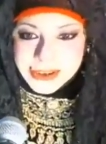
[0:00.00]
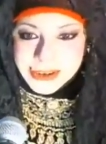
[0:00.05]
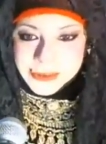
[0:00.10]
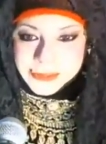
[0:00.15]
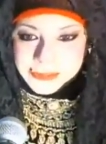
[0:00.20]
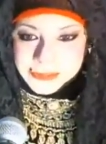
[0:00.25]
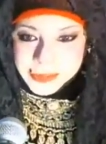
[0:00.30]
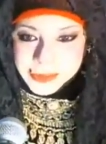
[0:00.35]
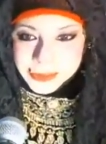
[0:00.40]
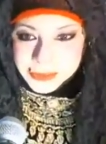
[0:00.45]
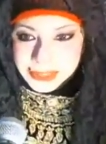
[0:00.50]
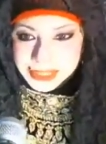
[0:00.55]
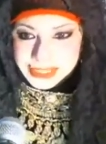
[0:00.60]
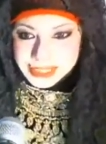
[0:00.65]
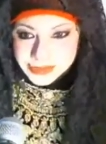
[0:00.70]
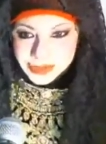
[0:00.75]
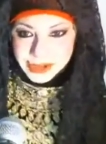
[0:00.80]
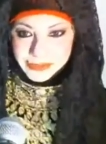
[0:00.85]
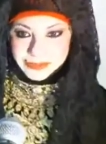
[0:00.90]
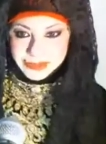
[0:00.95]
कॉम उन्होंने
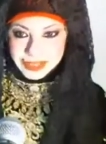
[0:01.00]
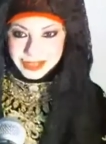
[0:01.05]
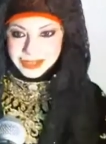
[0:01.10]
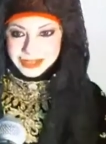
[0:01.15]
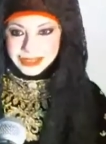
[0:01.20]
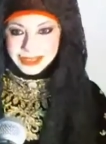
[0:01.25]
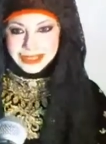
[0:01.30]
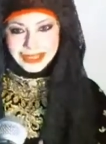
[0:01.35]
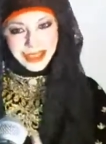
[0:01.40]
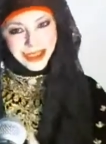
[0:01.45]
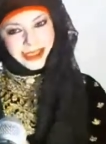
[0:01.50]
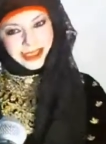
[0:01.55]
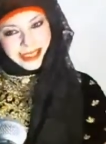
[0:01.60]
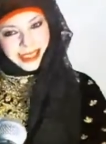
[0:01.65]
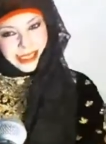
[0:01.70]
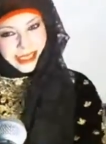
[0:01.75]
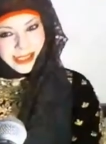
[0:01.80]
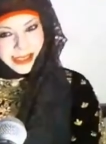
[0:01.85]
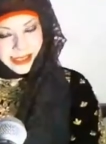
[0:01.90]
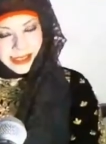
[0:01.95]
जवाब दिया कि क्या
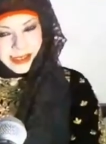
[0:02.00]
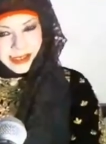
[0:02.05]
ये